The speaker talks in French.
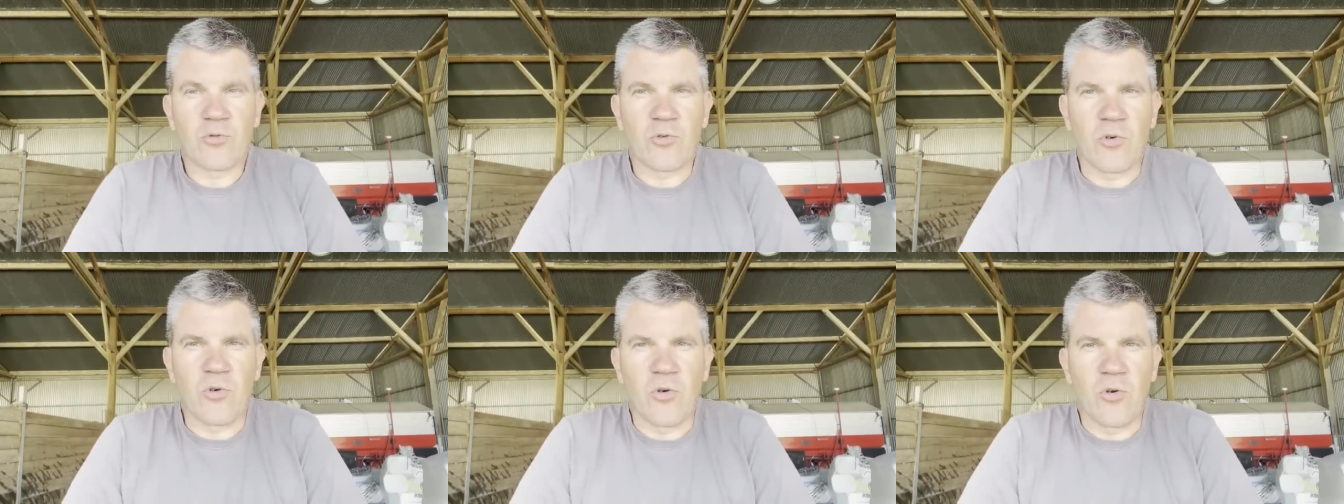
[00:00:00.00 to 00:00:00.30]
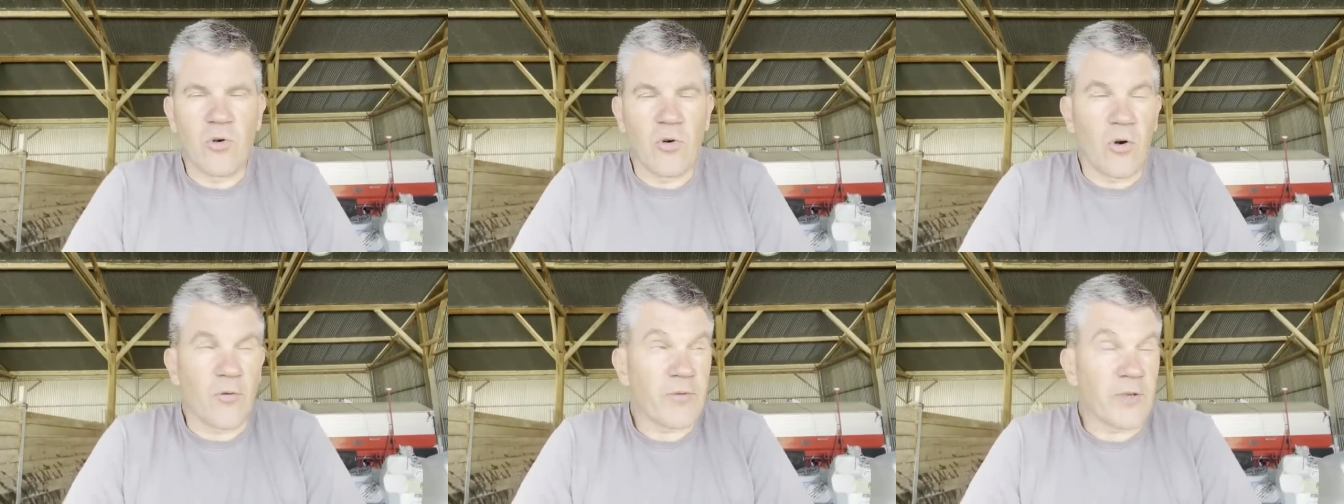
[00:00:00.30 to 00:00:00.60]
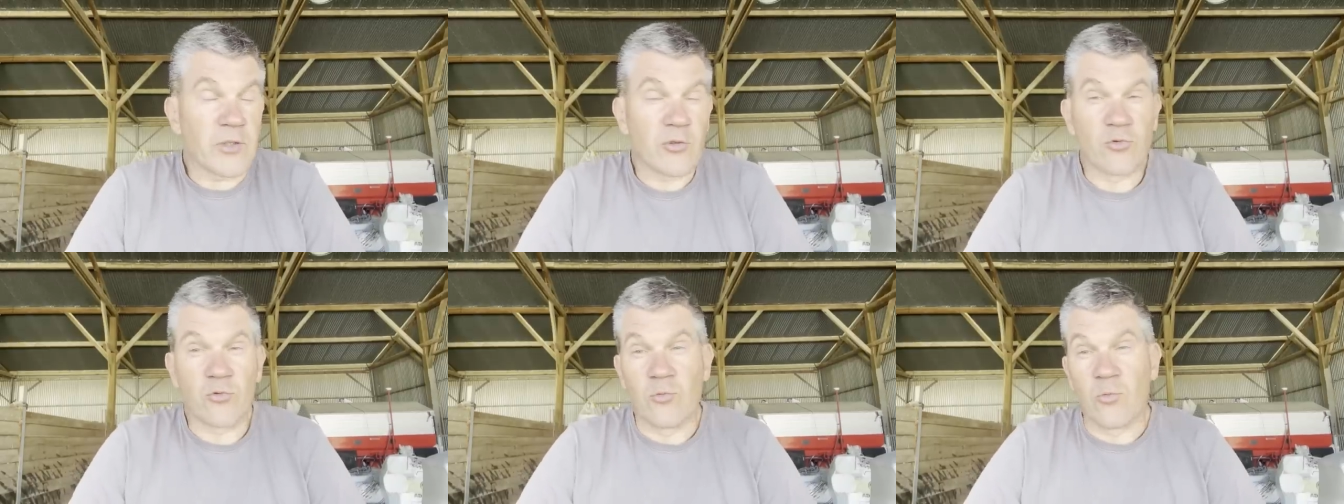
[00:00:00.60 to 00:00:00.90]
que en
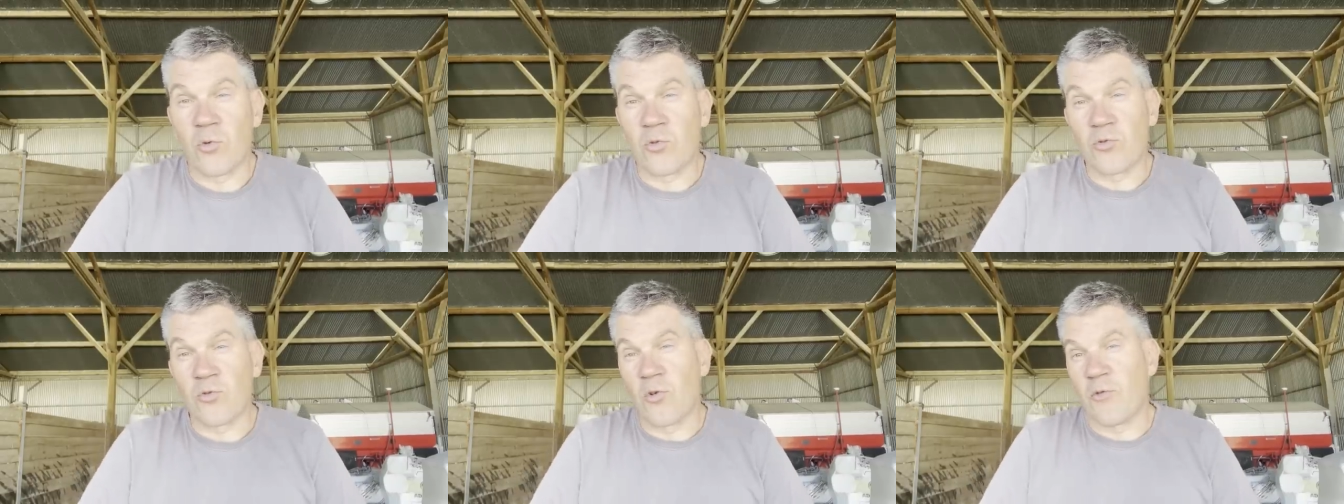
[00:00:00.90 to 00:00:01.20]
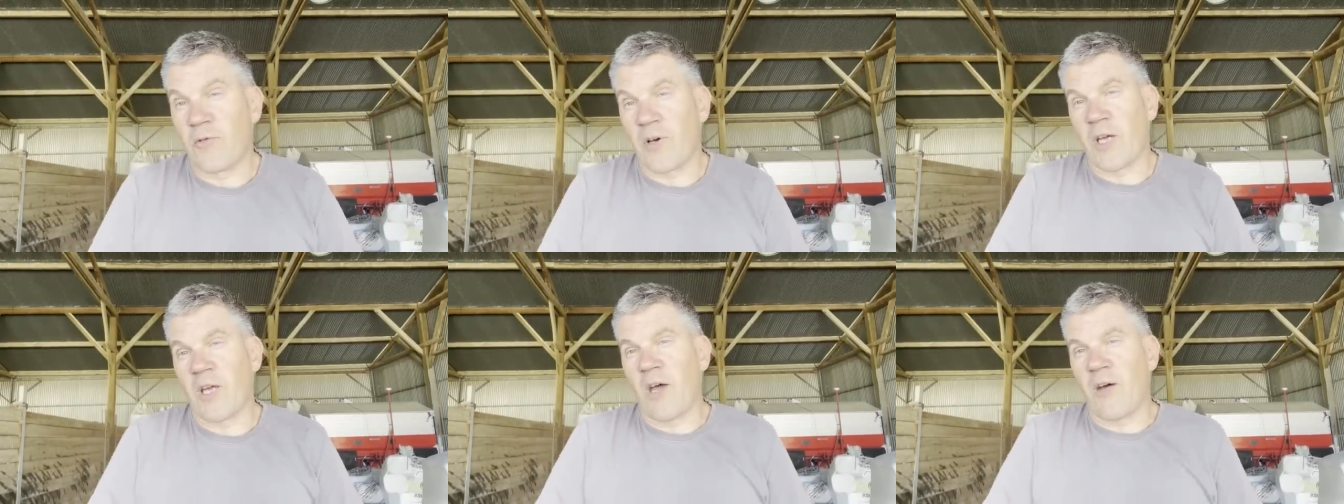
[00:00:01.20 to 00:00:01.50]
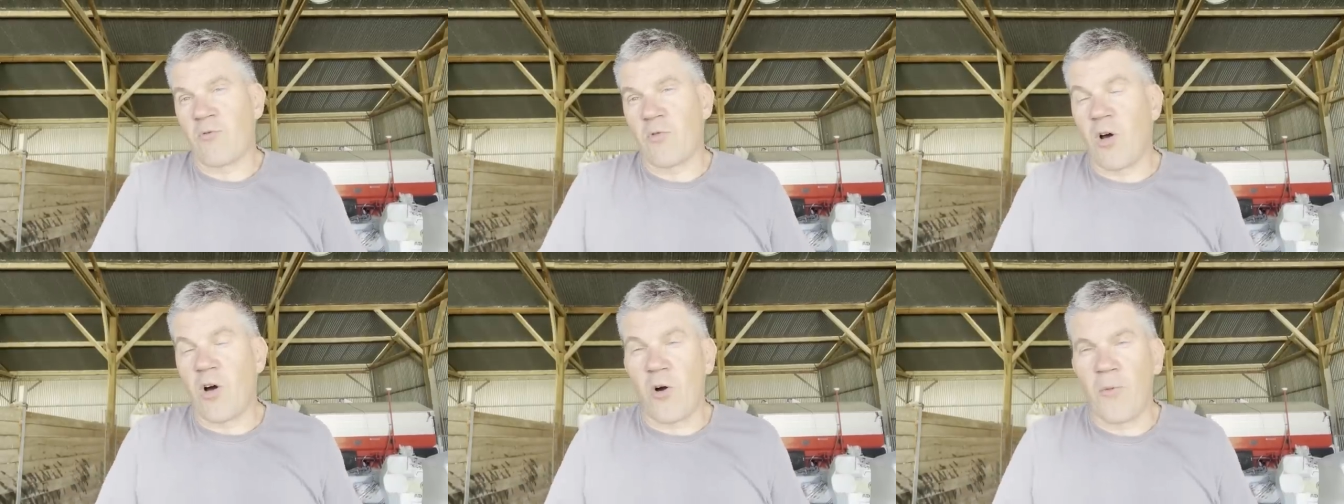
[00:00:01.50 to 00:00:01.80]
fait tout le monde devrait
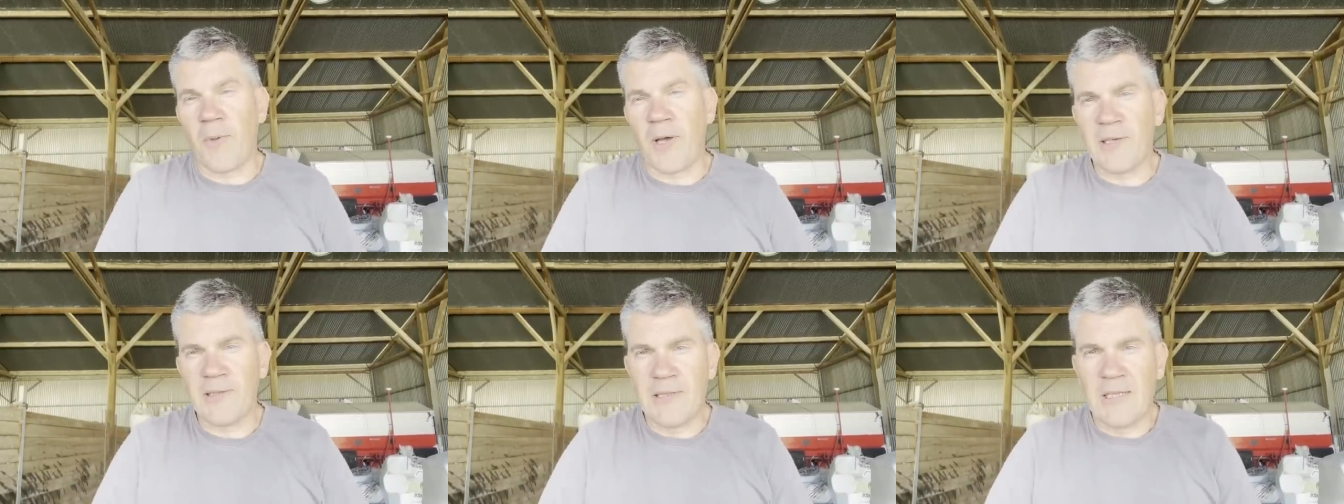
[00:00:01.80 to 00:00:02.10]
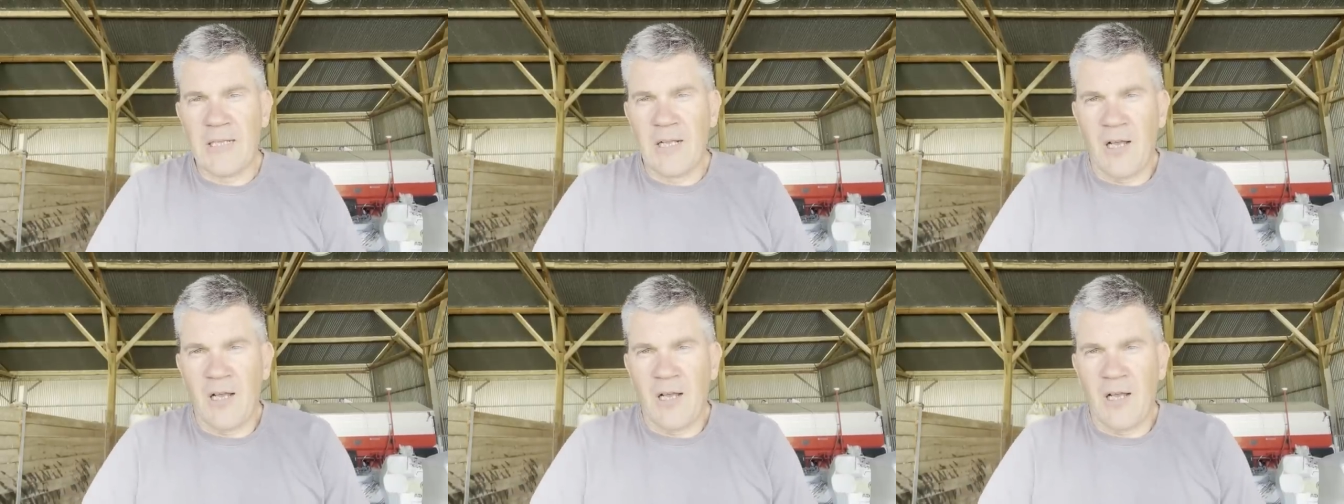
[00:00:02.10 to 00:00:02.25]
avoir en main,